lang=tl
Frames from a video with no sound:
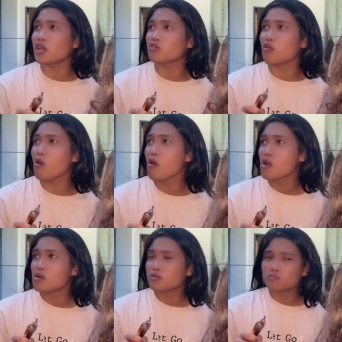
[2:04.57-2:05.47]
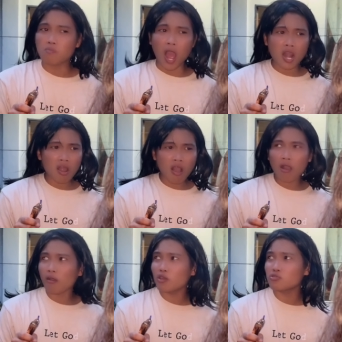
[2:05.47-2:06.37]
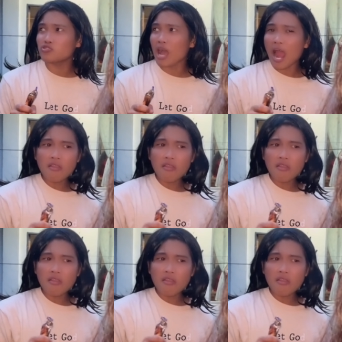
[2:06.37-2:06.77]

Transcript: ko. Bahala nga kayo dyan.